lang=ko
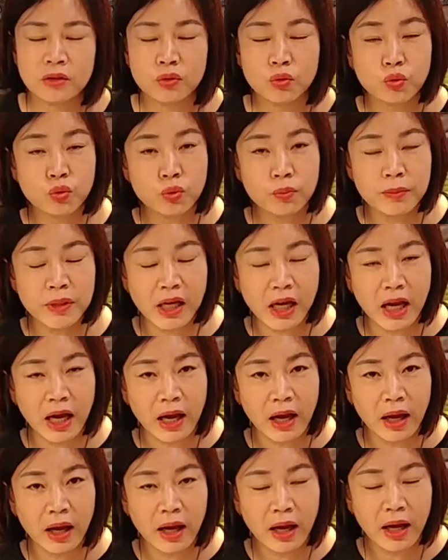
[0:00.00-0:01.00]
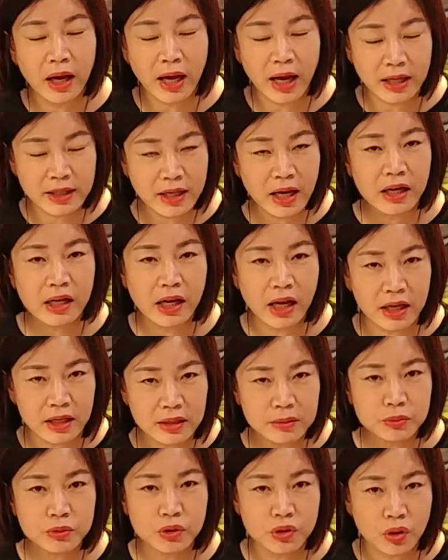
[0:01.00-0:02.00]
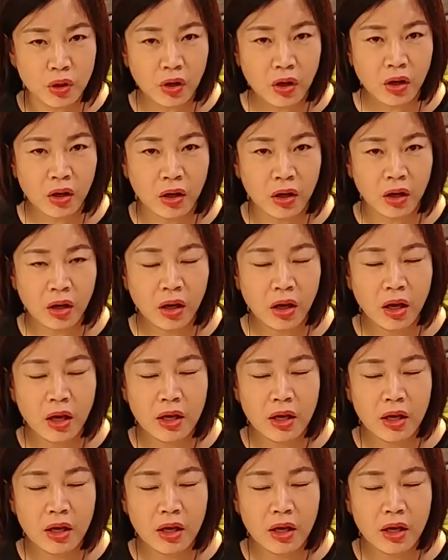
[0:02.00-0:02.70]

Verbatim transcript: 누굽니까? 아담과 이브죠.